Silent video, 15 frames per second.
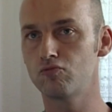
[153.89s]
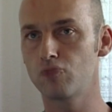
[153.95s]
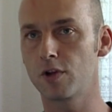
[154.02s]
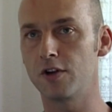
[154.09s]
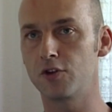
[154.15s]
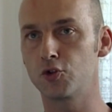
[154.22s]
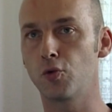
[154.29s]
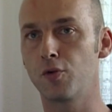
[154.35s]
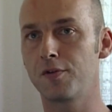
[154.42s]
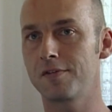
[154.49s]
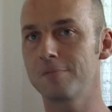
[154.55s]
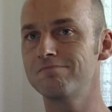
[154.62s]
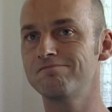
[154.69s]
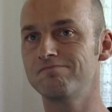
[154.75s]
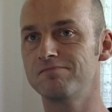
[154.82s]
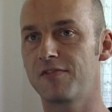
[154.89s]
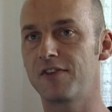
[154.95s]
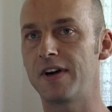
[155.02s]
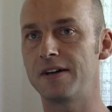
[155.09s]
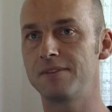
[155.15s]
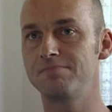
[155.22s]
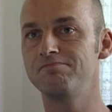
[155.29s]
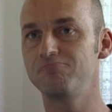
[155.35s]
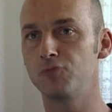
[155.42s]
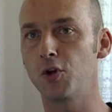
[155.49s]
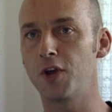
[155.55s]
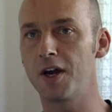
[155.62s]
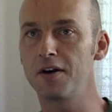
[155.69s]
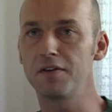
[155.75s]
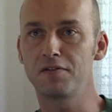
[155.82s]
quelque chose enfin, de
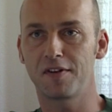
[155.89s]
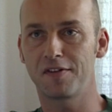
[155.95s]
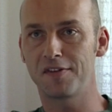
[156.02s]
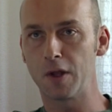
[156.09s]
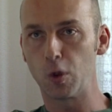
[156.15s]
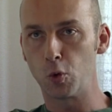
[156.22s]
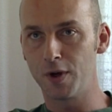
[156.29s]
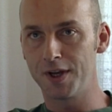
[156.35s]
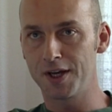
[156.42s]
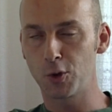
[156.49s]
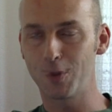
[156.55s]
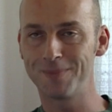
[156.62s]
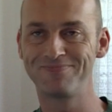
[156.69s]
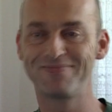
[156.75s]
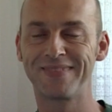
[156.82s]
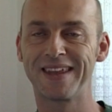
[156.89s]
grave qui se déroulait. Quoi.